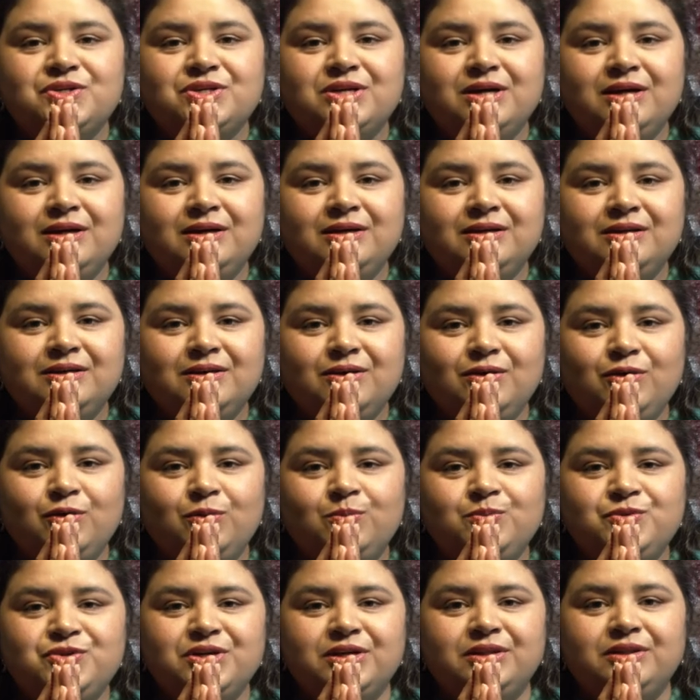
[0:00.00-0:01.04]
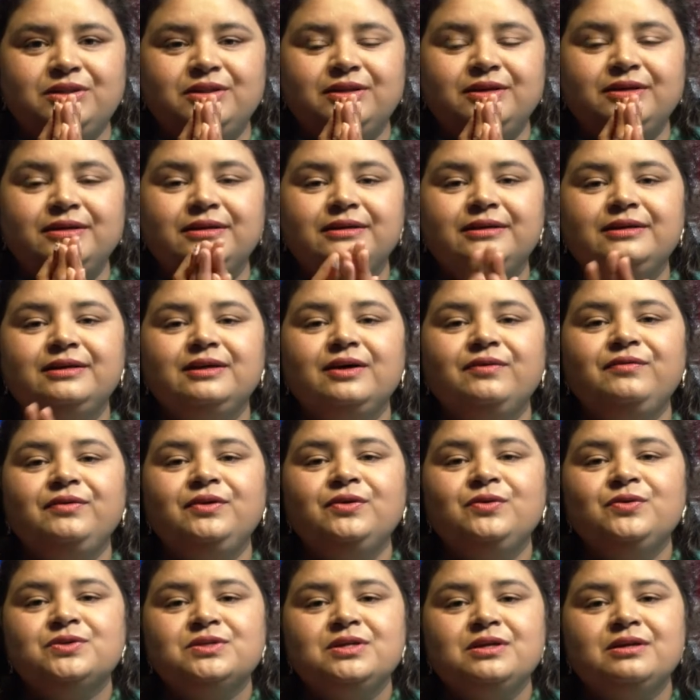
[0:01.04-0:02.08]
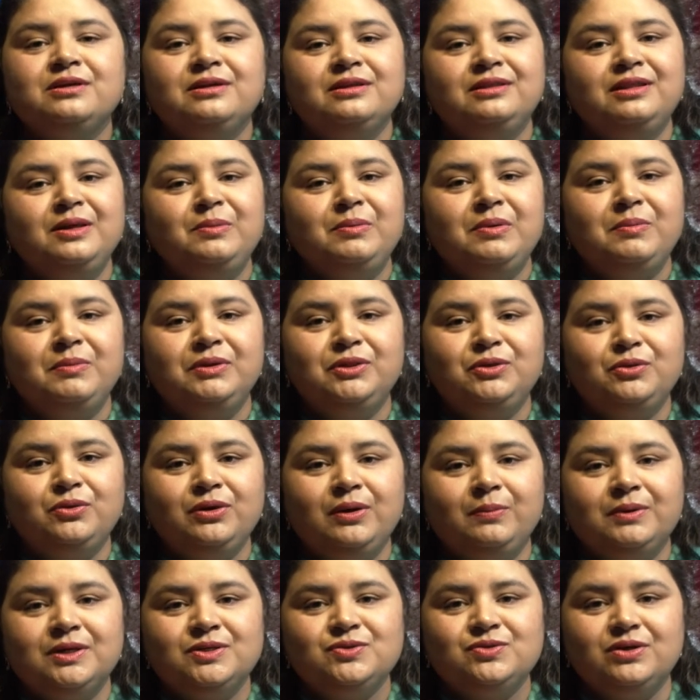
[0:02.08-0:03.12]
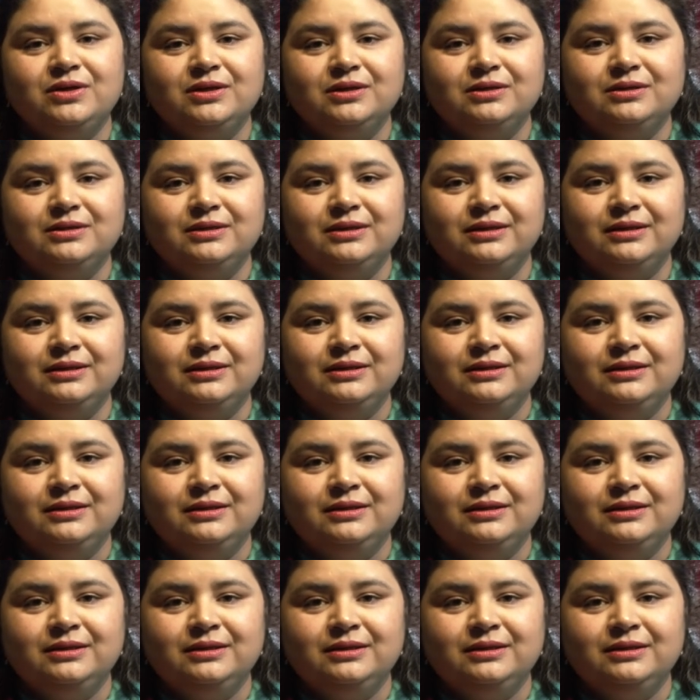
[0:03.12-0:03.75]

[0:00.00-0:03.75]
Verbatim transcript: नमस्कार ओम शांति कवि और उसकी कृति में मित्रों आपका स्वागत है